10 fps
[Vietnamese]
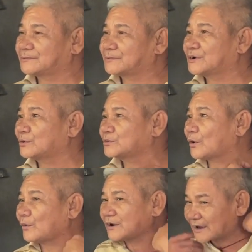Ờ, uống
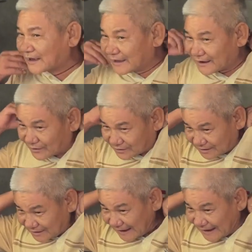thuốc uh, coi
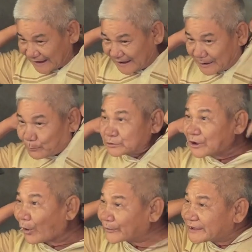như là buổi
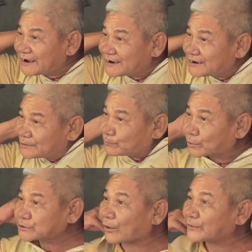tối á, buổi
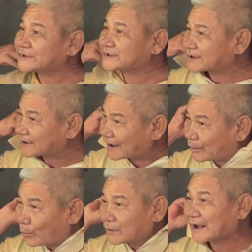tối như là
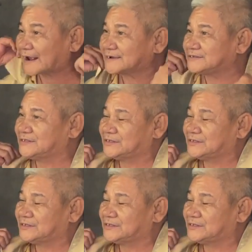uống lần.